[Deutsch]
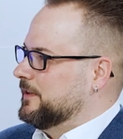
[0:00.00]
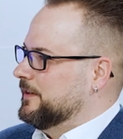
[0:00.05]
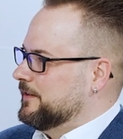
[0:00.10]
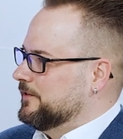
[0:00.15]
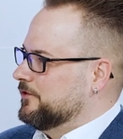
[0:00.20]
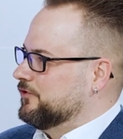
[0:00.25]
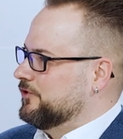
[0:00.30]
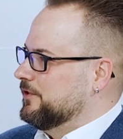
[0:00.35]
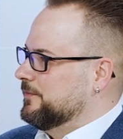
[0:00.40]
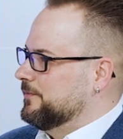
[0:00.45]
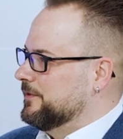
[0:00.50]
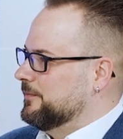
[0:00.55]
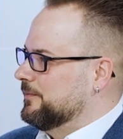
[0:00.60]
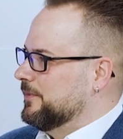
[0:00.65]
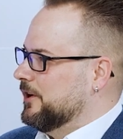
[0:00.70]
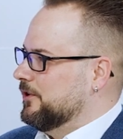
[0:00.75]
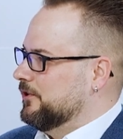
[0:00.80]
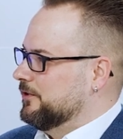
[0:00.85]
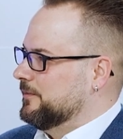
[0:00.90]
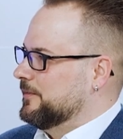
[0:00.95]
diese Stimmen
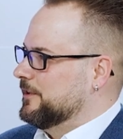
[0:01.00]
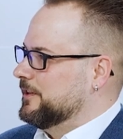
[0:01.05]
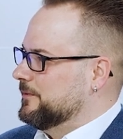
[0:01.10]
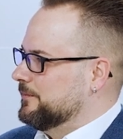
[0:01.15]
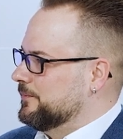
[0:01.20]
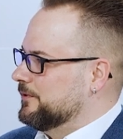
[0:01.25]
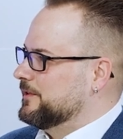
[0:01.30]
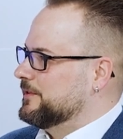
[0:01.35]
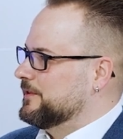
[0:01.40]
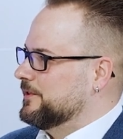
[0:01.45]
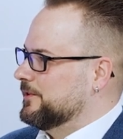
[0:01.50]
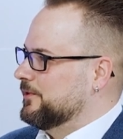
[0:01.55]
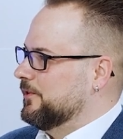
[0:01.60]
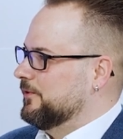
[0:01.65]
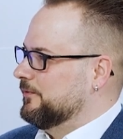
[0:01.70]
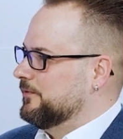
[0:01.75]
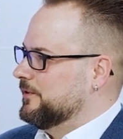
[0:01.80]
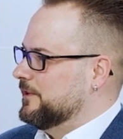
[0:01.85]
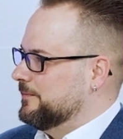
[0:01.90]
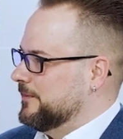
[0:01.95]
braucht man in Brüssel
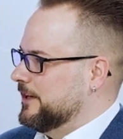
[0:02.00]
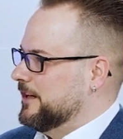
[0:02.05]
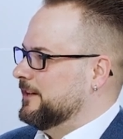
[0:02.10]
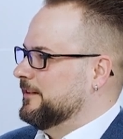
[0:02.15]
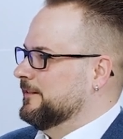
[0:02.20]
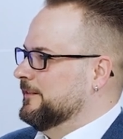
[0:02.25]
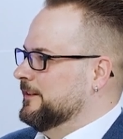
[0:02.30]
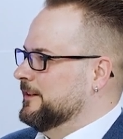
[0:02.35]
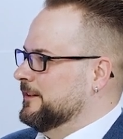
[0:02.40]
noch viel mehr.